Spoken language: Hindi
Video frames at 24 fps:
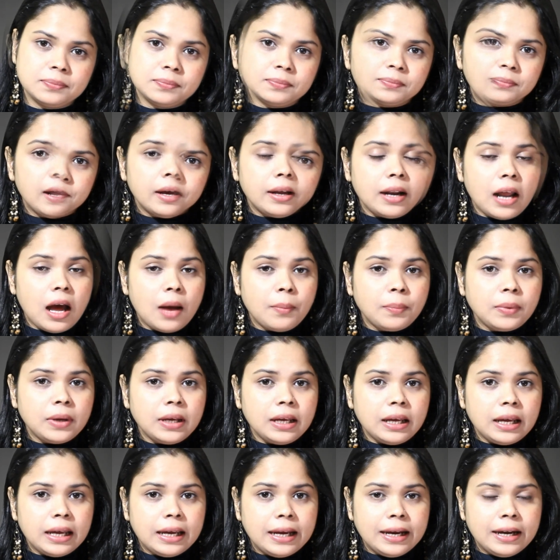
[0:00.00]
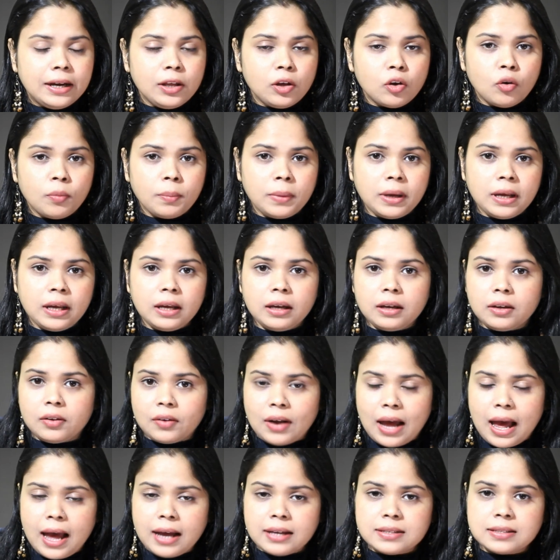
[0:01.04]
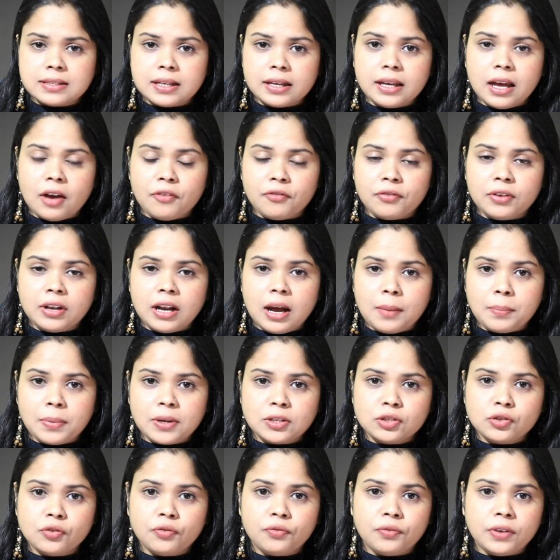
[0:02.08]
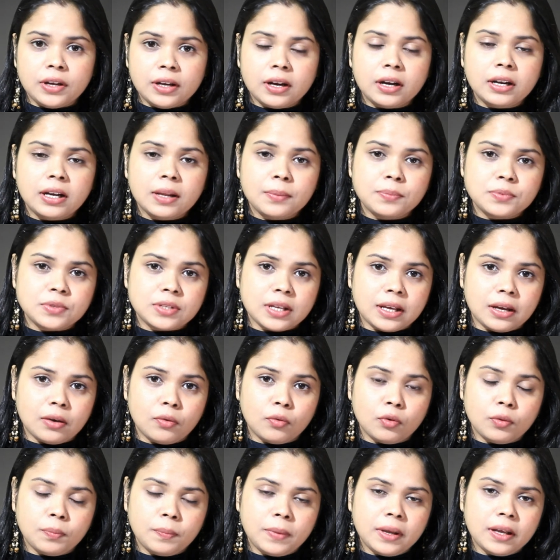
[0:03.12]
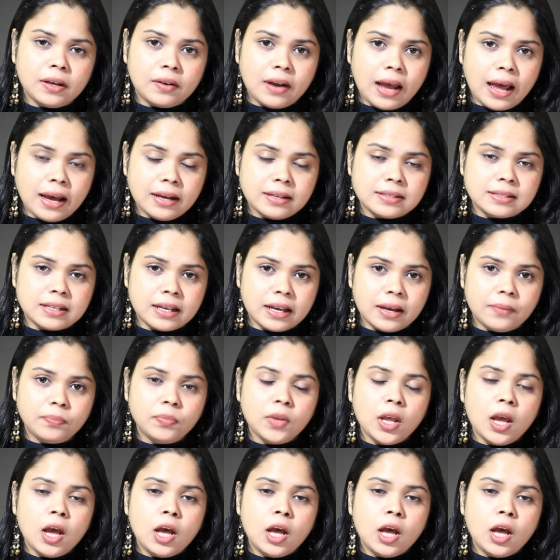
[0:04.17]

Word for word: अगर आपकी एड़ियों में क्रैक्स हैं या फिर आपके जो फिंगर टिप्स हैं उनमें क्रैक्स हैं